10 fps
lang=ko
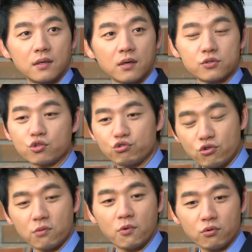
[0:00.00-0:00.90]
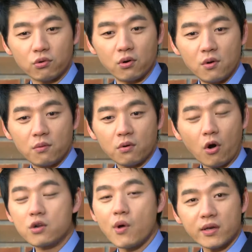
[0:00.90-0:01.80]
그래서 충격 먹고
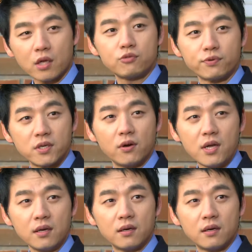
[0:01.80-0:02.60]
어리광이라도 부린 거야?